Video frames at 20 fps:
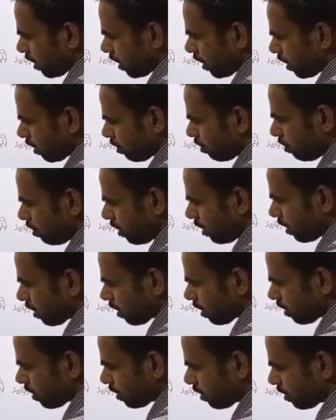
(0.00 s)

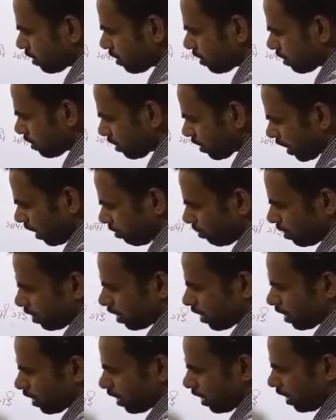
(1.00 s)
एंगुलर क्या
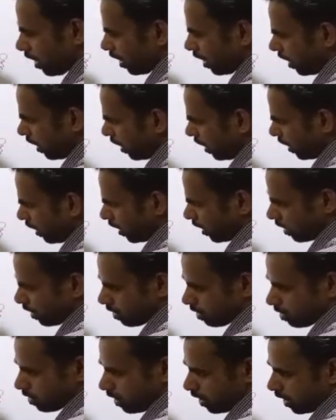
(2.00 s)
बोलेंगे
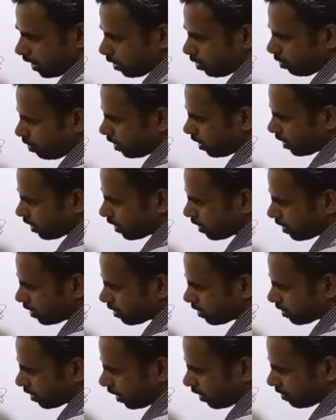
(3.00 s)
एंगुलर
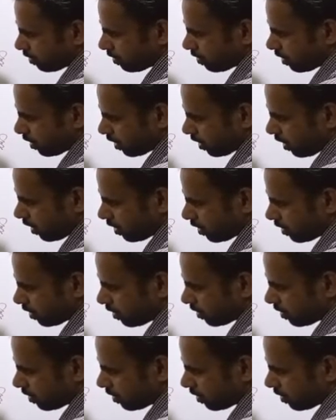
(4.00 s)
डिस्टेंस ठीक है